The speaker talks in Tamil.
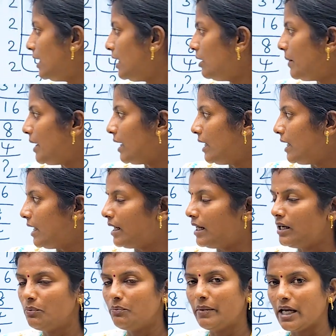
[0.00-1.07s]
இங்கே பாருங்களேன்
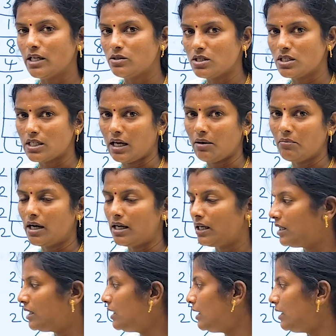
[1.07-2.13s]
ரெண்டு பேஸும் சேமாக
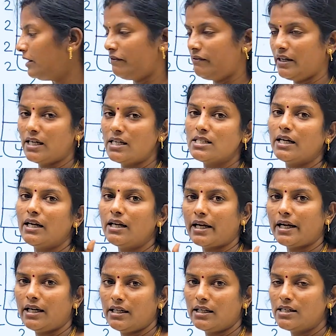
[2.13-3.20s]
இருக்குது லெஃப்ட் ஹேண்ட் சைட்
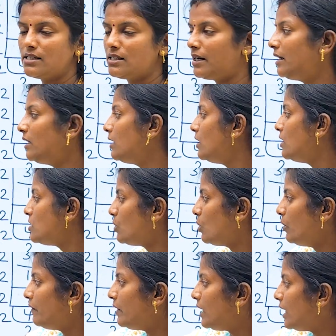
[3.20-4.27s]
ரைட் ஹேண்ட் சைட் ஸோ
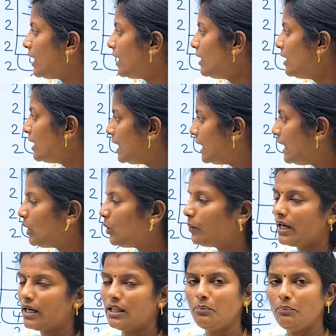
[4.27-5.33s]
வி கேன்
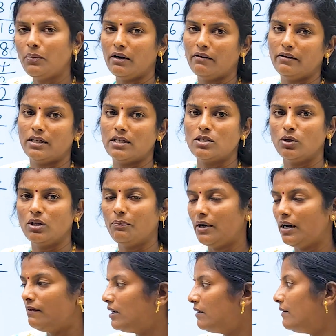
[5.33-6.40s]
ஈக்குவேட் த பவர் ஸோ அந்த
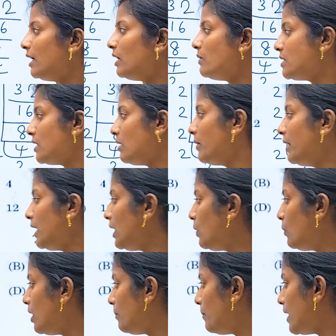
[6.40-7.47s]
பவர் வேல்யூஸை நம்ம
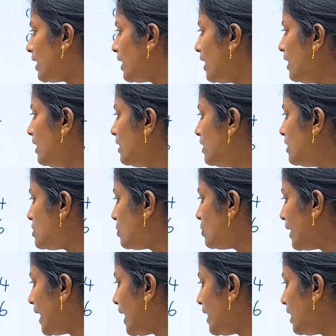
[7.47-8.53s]
ஈக்குவல் பண்ணலாம் ஸோ
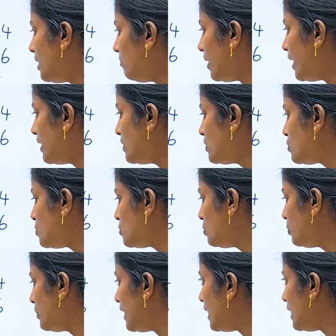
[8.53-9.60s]
என் பை டூ
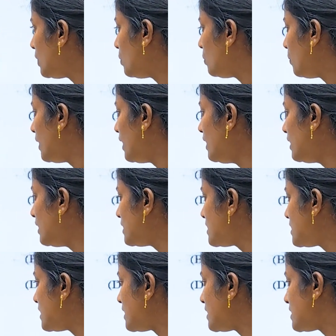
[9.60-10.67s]
ஈக்குவல்
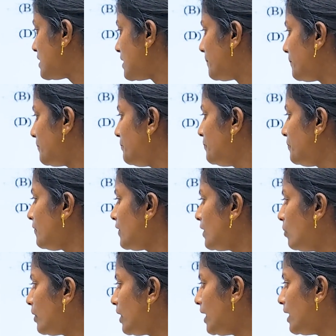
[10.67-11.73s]
சிக்ஸு
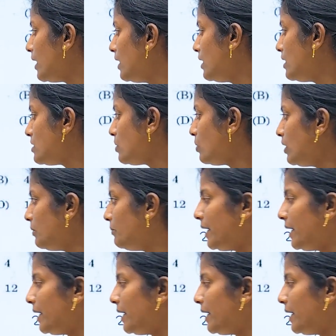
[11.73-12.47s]
ஓகே ஸோ இந்த